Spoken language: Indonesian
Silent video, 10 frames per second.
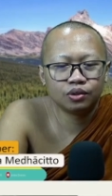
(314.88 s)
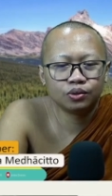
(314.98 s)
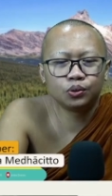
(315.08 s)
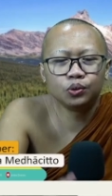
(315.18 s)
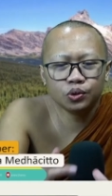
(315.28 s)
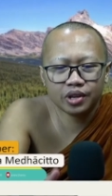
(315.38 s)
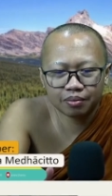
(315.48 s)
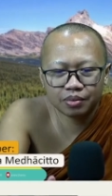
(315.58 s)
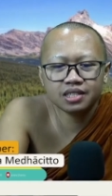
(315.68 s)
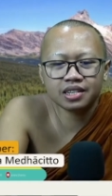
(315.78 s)
Guru yang
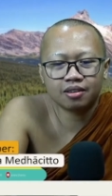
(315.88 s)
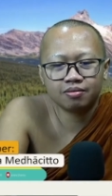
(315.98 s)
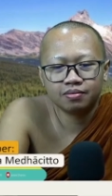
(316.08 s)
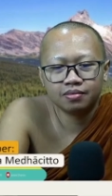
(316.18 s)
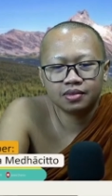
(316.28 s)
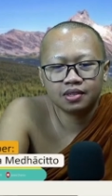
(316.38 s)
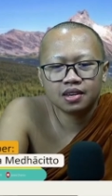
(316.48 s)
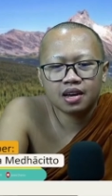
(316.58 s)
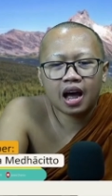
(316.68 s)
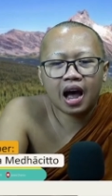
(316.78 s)
bijak,
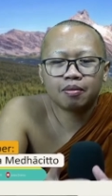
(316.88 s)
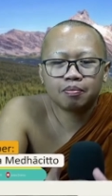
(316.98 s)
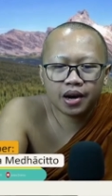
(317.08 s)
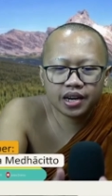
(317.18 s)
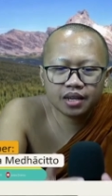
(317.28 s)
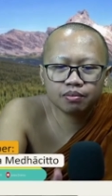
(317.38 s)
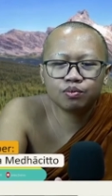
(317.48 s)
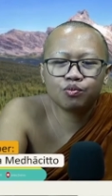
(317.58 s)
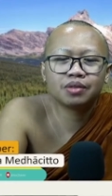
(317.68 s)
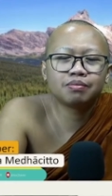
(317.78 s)
apa yang
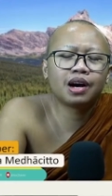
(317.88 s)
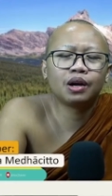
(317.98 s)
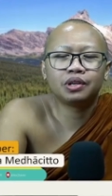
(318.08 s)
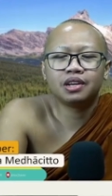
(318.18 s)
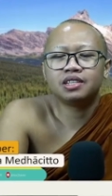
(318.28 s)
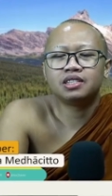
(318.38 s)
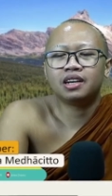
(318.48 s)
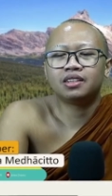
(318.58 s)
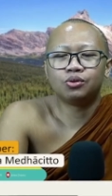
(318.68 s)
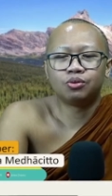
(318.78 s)
membuat makhluk ini
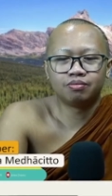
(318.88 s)
jatuh?